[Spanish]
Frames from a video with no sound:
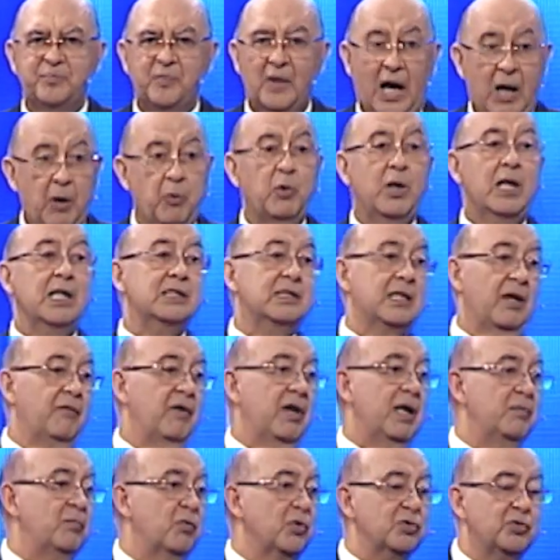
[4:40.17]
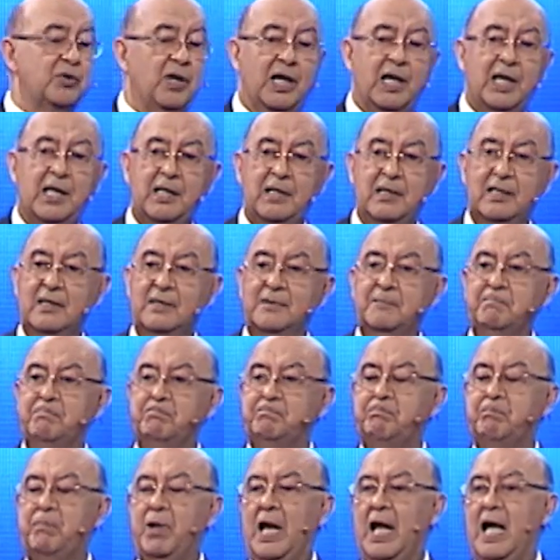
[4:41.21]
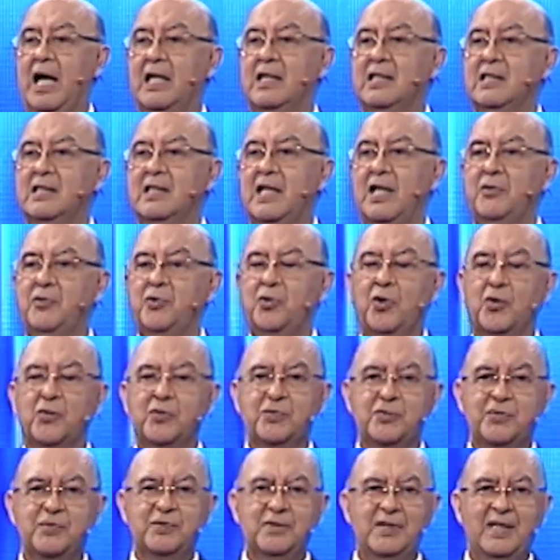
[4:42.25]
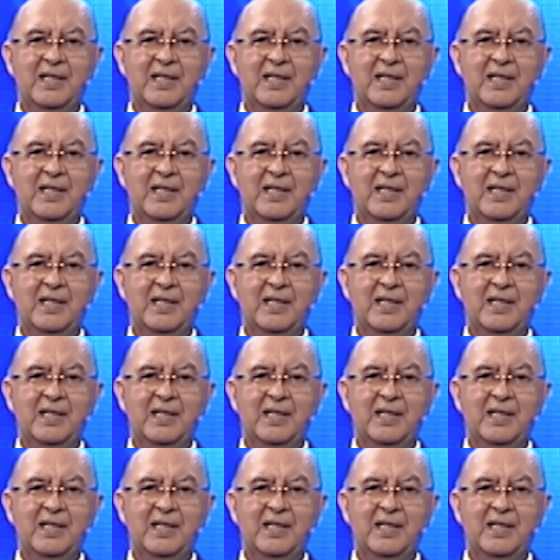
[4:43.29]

Aunque sabemos que en el plan de Dios